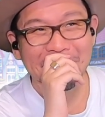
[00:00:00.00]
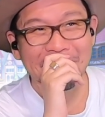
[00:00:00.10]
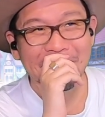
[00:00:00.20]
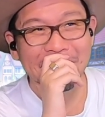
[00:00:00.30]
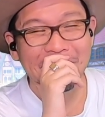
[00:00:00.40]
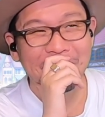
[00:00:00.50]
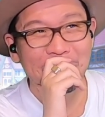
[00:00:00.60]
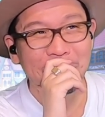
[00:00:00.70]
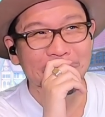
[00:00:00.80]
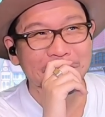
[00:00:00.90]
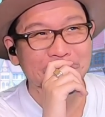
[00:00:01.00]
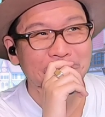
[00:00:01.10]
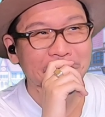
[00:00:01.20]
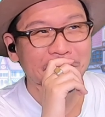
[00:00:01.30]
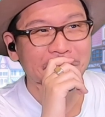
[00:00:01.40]
大変なことになるぞ、
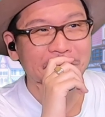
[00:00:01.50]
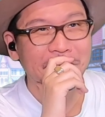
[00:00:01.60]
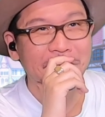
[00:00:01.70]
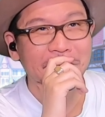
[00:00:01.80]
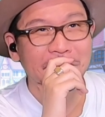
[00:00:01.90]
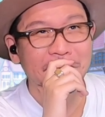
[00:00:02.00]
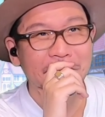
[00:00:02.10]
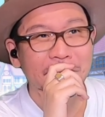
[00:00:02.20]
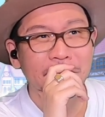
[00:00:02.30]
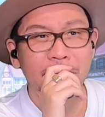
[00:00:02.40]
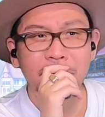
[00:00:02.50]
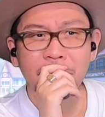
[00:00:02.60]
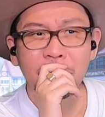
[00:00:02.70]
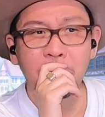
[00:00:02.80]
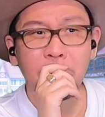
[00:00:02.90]
これ。
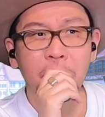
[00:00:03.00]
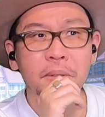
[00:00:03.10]
こ